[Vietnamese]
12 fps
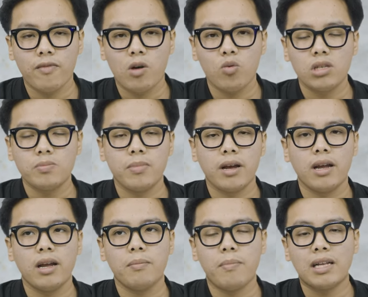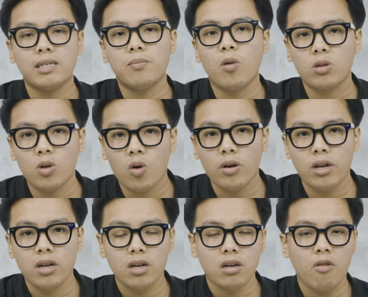và U S B ba chấm một thôi,
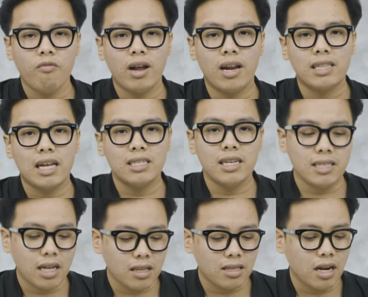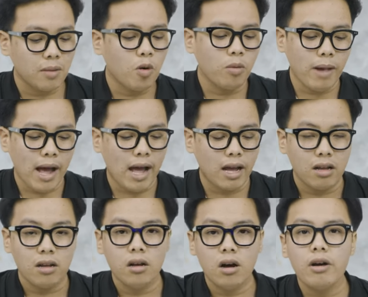không phải là Type C Thunderbolt ba.
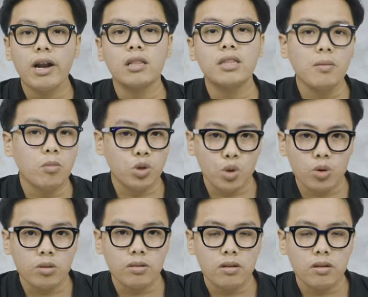Hơi đáng tiếc một chút.